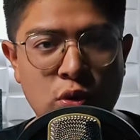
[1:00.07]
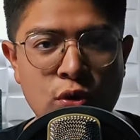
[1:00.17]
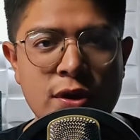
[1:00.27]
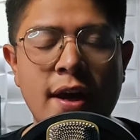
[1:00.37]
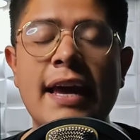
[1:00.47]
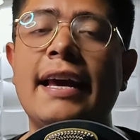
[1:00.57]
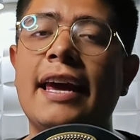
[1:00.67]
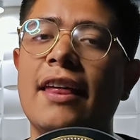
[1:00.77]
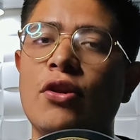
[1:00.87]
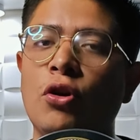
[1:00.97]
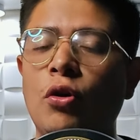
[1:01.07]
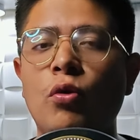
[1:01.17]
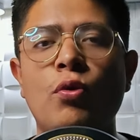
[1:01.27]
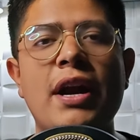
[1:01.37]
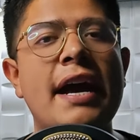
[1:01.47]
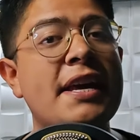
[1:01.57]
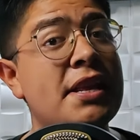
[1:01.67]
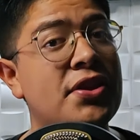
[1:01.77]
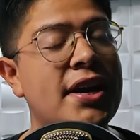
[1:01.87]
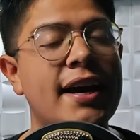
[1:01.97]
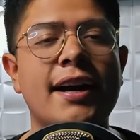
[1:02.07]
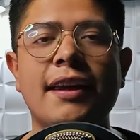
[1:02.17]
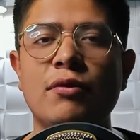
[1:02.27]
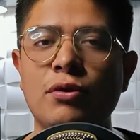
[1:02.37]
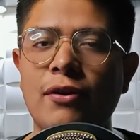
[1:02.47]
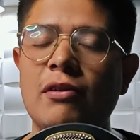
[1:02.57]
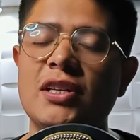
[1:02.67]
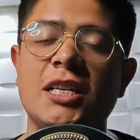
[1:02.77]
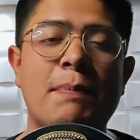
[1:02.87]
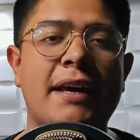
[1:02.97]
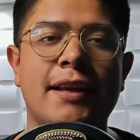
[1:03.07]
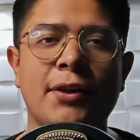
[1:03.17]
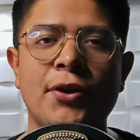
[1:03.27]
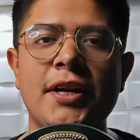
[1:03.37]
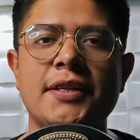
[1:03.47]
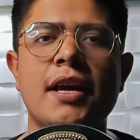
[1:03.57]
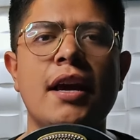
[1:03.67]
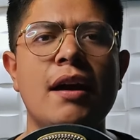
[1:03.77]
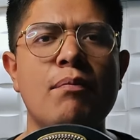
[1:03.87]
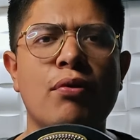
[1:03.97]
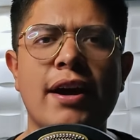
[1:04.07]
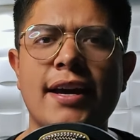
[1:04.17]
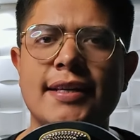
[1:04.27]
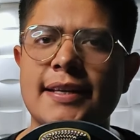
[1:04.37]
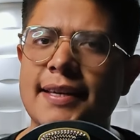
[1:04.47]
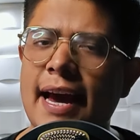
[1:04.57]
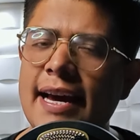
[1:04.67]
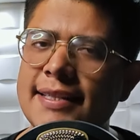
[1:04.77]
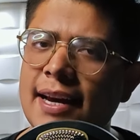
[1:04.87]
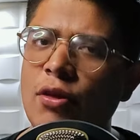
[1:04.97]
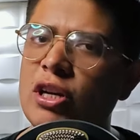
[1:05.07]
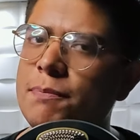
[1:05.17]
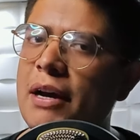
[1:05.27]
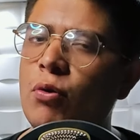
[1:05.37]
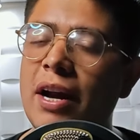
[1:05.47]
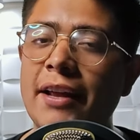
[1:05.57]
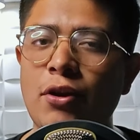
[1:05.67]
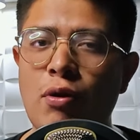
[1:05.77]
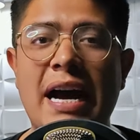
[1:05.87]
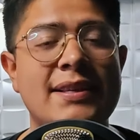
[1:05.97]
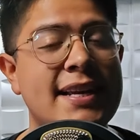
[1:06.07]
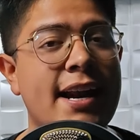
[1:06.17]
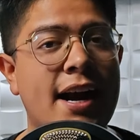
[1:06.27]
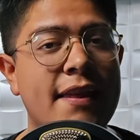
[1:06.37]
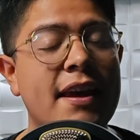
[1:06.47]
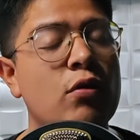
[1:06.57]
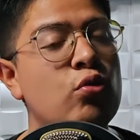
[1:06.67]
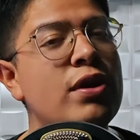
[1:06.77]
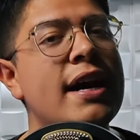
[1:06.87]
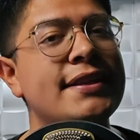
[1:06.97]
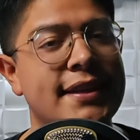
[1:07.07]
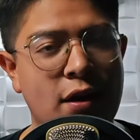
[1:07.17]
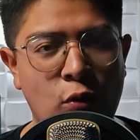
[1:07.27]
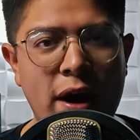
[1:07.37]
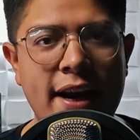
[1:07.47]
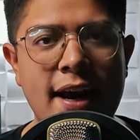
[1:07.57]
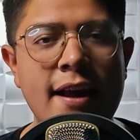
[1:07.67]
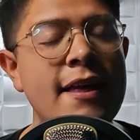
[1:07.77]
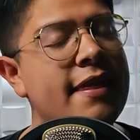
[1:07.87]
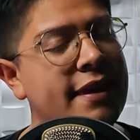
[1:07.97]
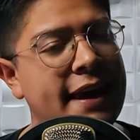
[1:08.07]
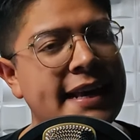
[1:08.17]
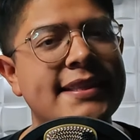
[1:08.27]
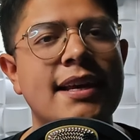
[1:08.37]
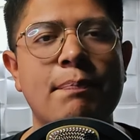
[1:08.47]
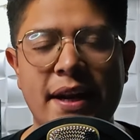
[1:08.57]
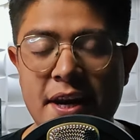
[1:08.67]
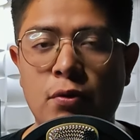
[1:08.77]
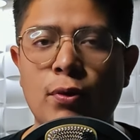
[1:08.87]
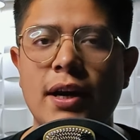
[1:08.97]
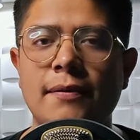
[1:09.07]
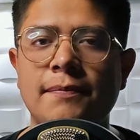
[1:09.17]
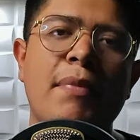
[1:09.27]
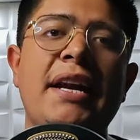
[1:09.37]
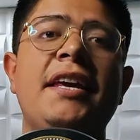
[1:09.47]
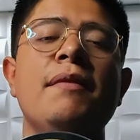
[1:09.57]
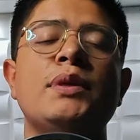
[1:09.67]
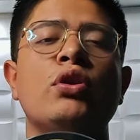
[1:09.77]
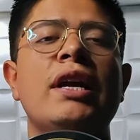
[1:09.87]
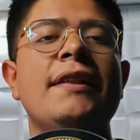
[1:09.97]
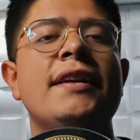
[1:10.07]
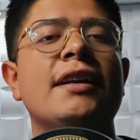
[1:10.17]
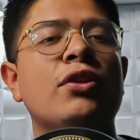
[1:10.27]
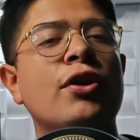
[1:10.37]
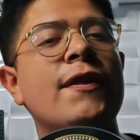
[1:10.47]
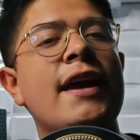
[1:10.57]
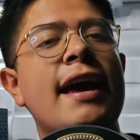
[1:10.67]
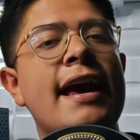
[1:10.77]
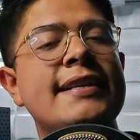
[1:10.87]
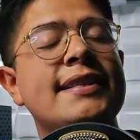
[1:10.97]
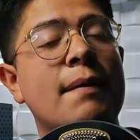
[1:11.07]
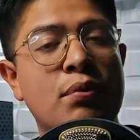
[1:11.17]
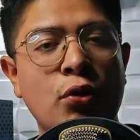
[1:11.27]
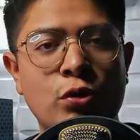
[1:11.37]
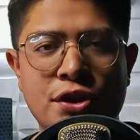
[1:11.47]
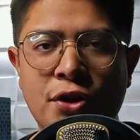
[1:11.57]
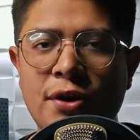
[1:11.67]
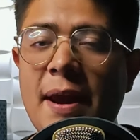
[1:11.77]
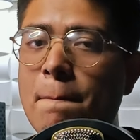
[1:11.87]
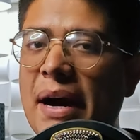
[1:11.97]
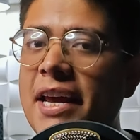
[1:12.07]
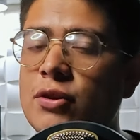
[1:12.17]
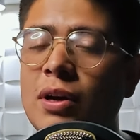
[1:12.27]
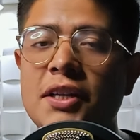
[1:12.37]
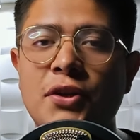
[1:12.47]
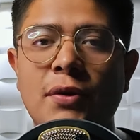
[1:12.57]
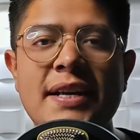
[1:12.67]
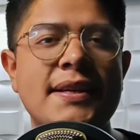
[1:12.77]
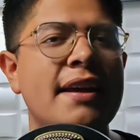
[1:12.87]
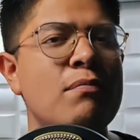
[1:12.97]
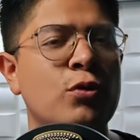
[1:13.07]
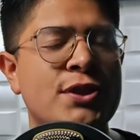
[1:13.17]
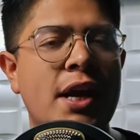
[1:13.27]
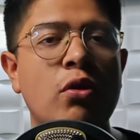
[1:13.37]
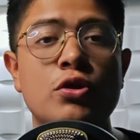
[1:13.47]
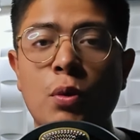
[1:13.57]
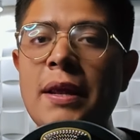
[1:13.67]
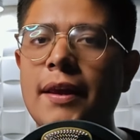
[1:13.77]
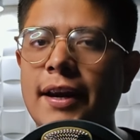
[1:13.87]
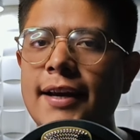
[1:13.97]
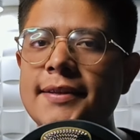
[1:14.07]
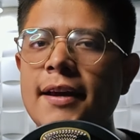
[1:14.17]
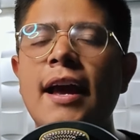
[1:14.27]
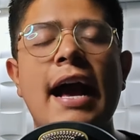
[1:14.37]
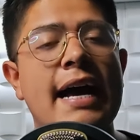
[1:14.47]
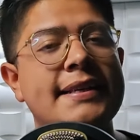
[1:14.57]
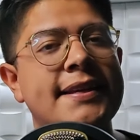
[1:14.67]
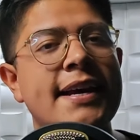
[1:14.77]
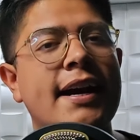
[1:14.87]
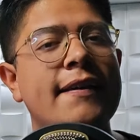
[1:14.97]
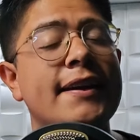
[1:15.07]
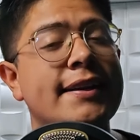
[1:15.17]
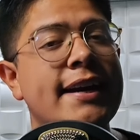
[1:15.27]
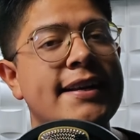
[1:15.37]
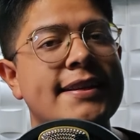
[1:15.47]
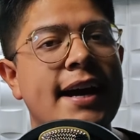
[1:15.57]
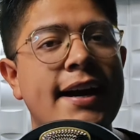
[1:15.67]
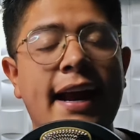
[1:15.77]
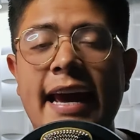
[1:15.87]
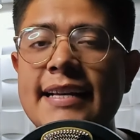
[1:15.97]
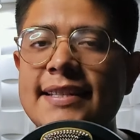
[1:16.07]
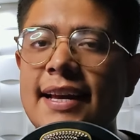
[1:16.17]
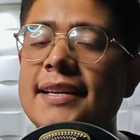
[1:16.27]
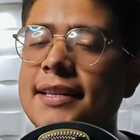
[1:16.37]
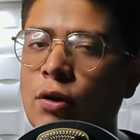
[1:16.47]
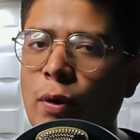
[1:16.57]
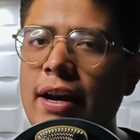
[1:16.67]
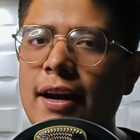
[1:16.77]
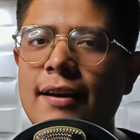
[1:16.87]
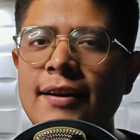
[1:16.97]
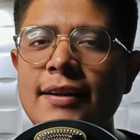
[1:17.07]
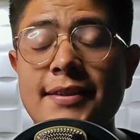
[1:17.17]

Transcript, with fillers: Jesús, quedó una intriga en cada uno de los espectadores, pues se ha estado especulando acerca de una secuela de esta película. Mel Gibson, el director de esta producción, en varias ocasiones ha demostrado su interés acerca de realizar esta secuela.